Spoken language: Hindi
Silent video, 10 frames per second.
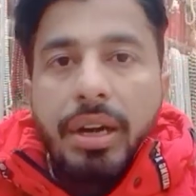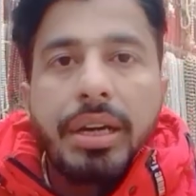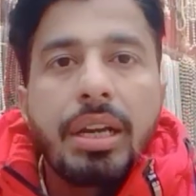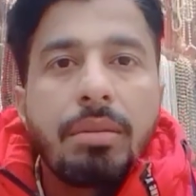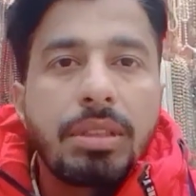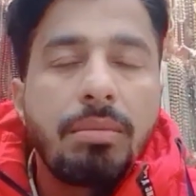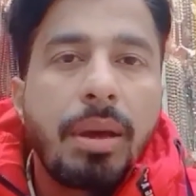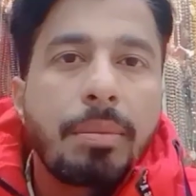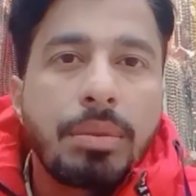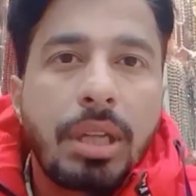कंठे का मतलब मैं
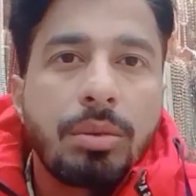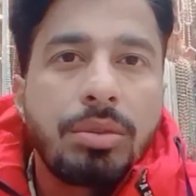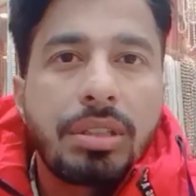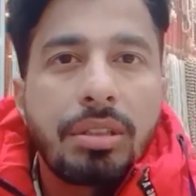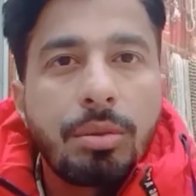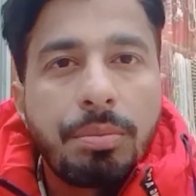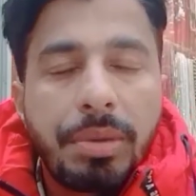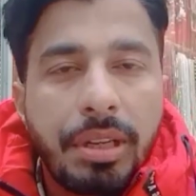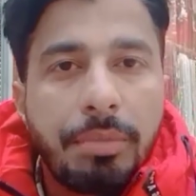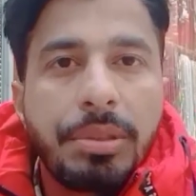आपको बता दूँ जैसे
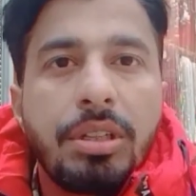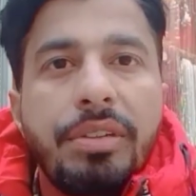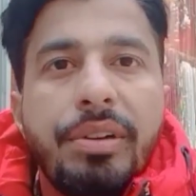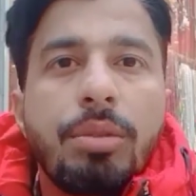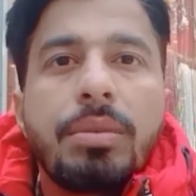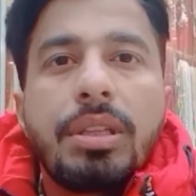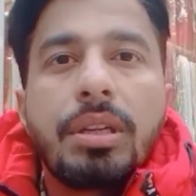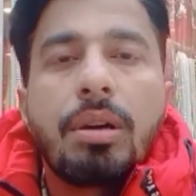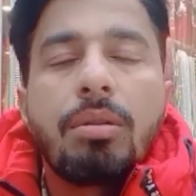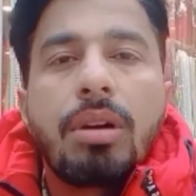मेरी पिछली वीडियो में
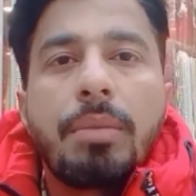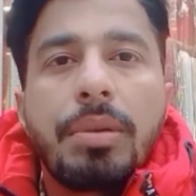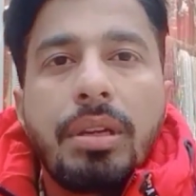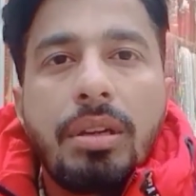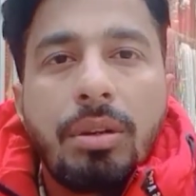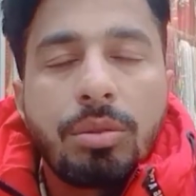देखा होगा आपने